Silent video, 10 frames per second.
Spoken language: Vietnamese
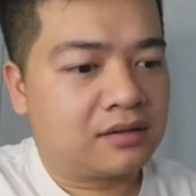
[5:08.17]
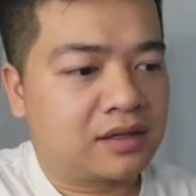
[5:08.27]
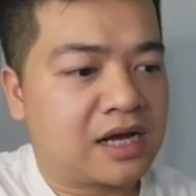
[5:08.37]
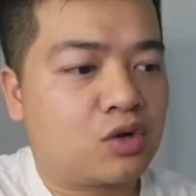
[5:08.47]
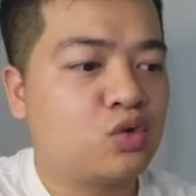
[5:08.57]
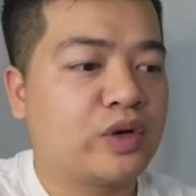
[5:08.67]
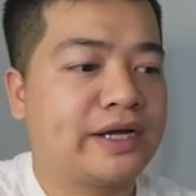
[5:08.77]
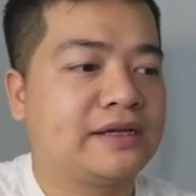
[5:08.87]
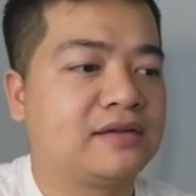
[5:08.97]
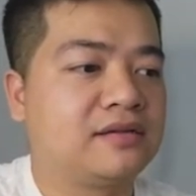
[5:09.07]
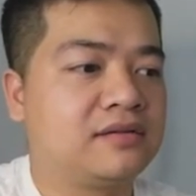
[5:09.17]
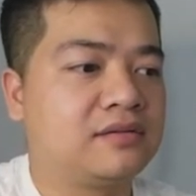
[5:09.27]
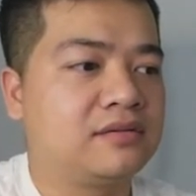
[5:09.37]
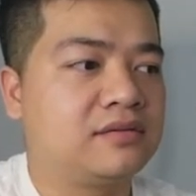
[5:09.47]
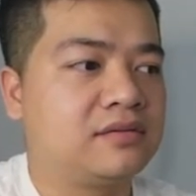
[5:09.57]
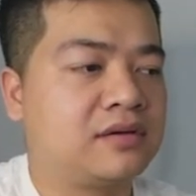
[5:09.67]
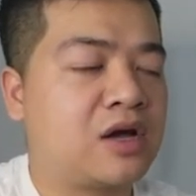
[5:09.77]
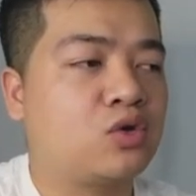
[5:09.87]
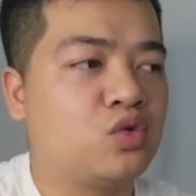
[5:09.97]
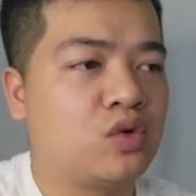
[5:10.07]
các cầu thủ này,
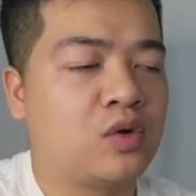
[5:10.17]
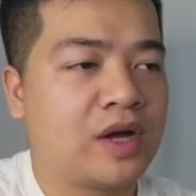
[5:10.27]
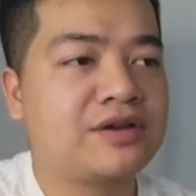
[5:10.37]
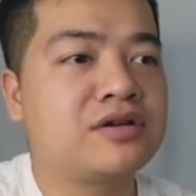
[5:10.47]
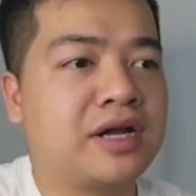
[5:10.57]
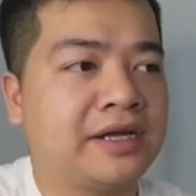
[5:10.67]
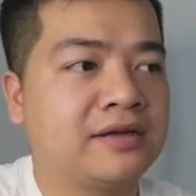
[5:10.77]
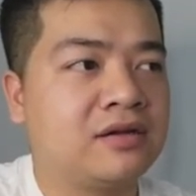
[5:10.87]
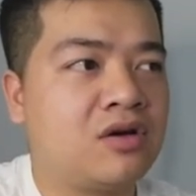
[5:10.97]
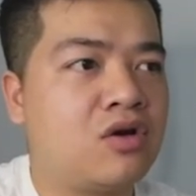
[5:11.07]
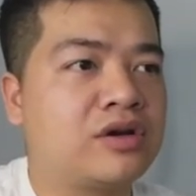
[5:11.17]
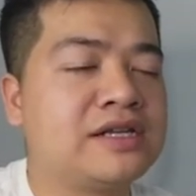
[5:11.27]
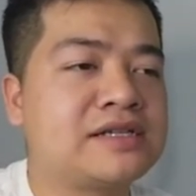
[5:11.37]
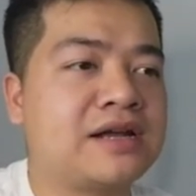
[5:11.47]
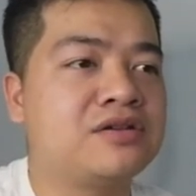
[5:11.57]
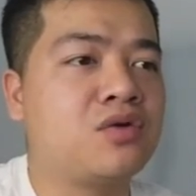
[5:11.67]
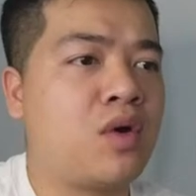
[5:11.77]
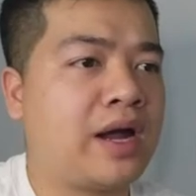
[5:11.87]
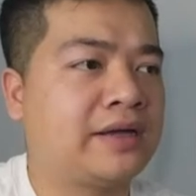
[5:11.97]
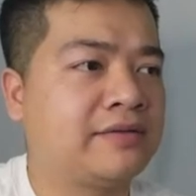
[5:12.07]
các cầu thủ của các nước này họ đi sang nước
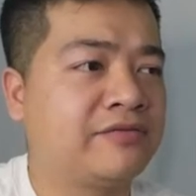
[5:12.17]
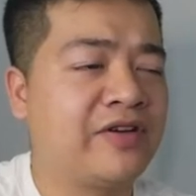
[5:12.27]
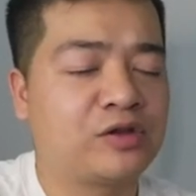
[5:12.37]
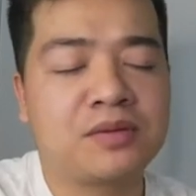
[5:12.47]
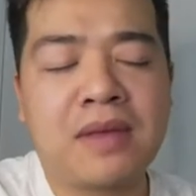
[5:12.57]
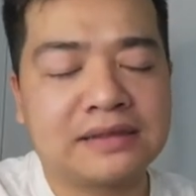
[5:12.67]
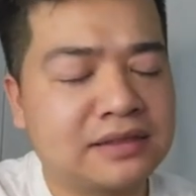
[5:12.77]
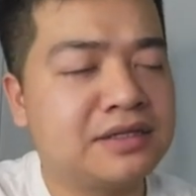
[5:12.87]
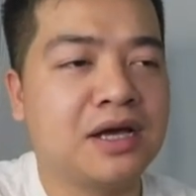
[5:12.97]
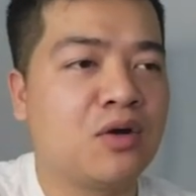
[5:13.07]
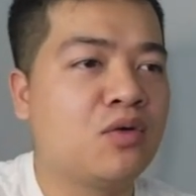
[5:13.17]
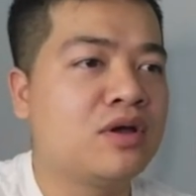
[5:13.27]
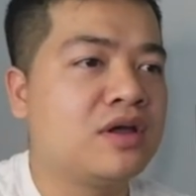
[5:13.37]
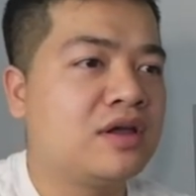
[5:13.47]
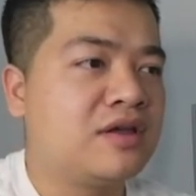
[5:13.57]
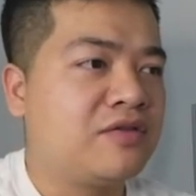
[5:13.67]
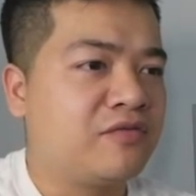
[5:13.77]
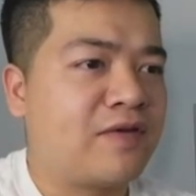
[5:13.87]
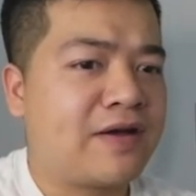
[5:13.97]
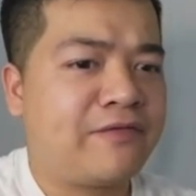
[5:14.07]
ngoài và thất bại rất nhiều,
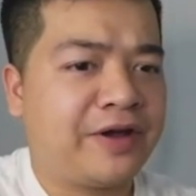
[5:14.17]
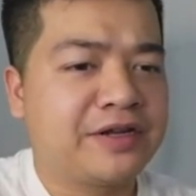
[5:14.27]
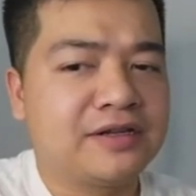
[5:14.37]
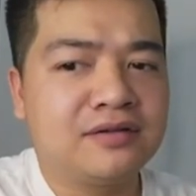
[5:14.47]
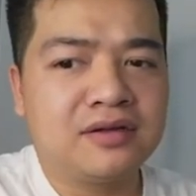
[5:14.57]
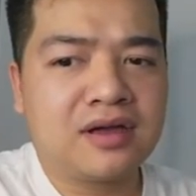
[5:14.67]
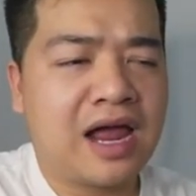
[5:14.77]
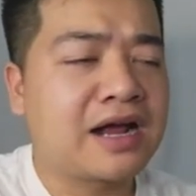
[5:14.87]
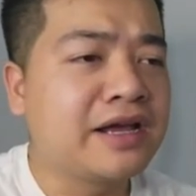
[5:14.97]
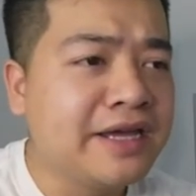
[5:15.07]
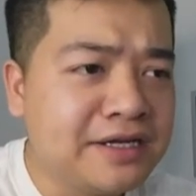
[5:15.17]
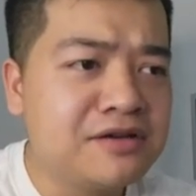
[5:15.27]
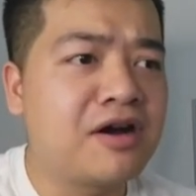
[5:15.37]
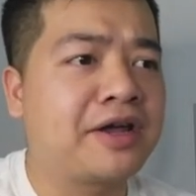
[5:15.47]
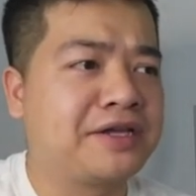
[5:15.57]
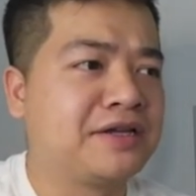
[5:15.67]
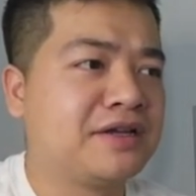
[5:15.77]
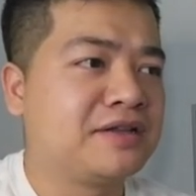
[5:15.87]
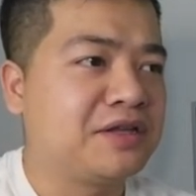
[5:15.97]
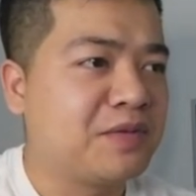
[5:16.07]
và phải đến hàng nghìn người
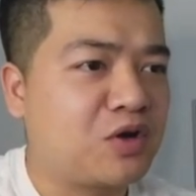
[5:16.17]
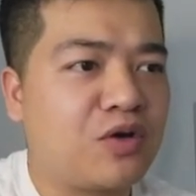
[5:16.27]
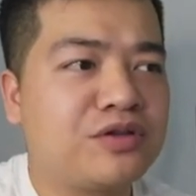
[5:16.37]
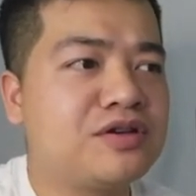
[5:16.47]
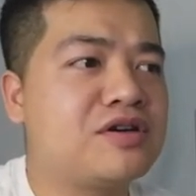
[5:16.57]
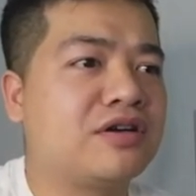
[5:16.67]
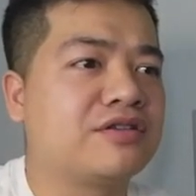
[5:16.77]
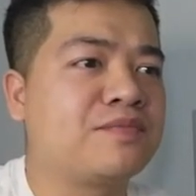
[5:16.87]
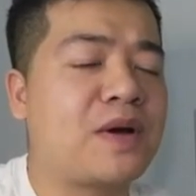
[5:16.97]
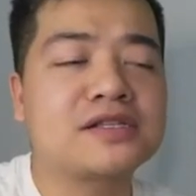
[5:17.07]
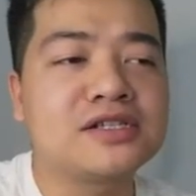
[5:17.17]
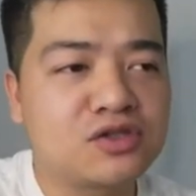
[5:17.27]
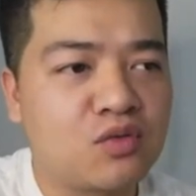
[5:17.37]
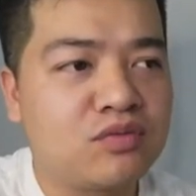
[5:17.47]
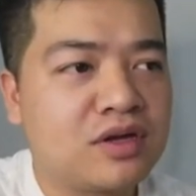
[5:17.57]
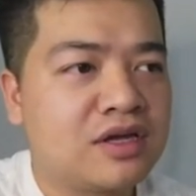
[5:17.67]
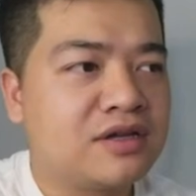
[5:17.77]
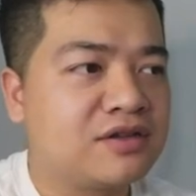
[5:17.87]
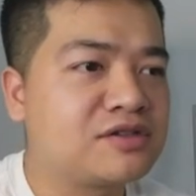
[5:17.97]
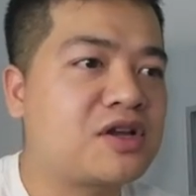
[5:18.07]
thì mới có những người như Park Ji Sung,
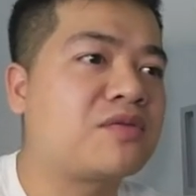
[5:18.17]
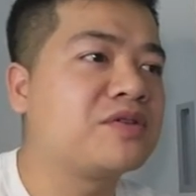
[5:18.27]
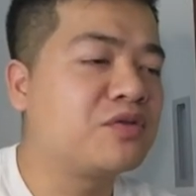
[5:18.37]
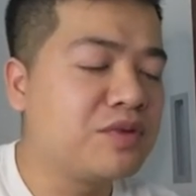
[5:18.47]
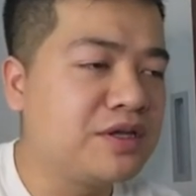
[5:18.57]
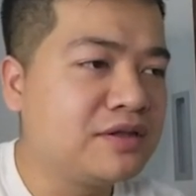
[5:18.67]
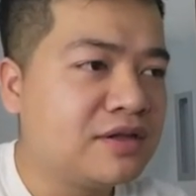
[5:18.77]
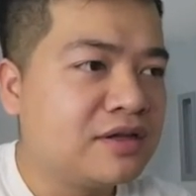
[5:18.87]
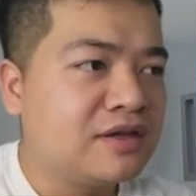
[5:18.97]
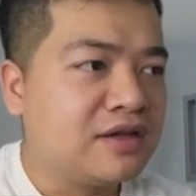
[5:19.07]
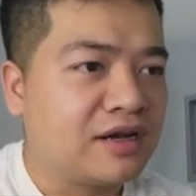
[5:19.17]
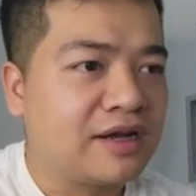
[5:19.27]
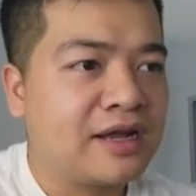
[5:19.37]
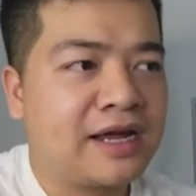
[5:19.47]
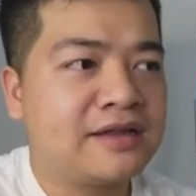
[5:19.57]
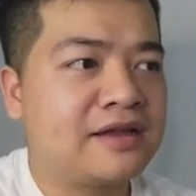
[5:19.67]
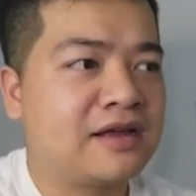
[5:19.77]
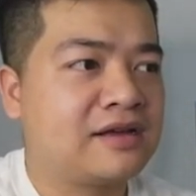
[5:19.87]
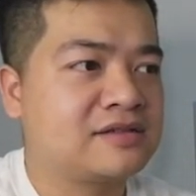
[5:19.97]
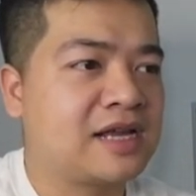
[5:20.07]
như Son Heung-min đấy, hay
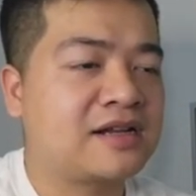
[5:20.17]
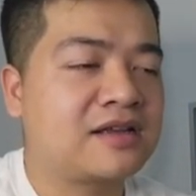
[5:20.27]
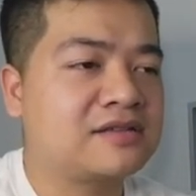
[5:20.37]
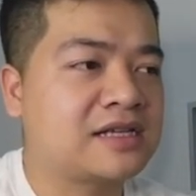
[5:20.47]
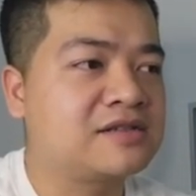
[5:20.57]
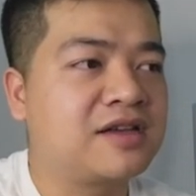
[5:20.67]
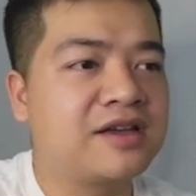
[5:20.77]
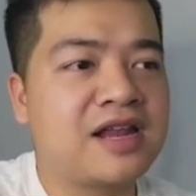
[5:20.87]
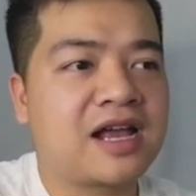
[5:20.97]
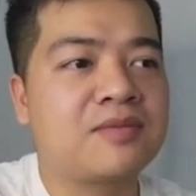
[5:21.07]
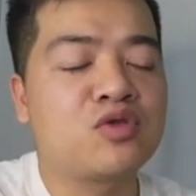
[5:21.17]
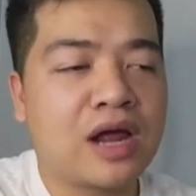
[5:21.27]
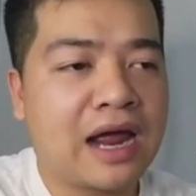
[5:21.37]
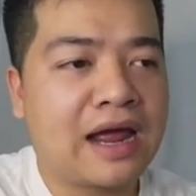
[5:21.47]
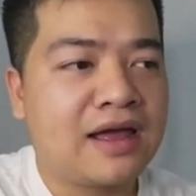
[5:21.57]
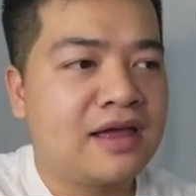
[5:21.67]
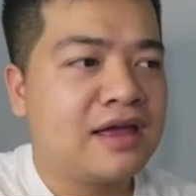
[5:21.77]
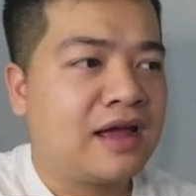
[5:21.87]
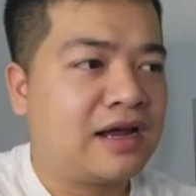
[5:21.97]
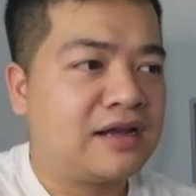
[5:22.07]
là Shunsuke Nakamura,
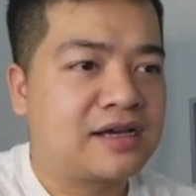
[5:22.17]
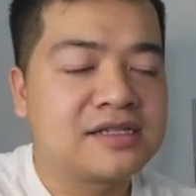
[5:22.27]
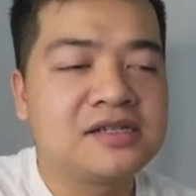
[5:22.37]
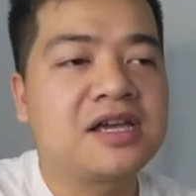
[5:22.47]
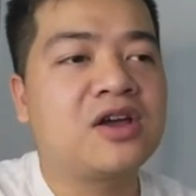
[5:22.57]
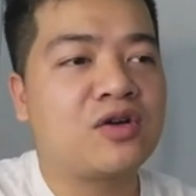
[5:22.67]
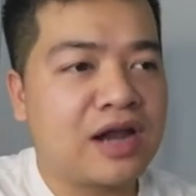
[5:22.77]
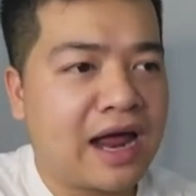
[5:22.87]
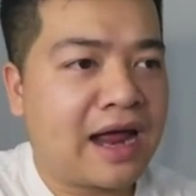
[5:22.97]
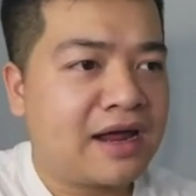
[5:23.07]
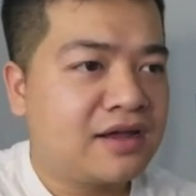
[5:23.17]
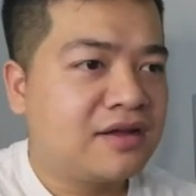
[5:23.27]
hay là Keisuke Honda.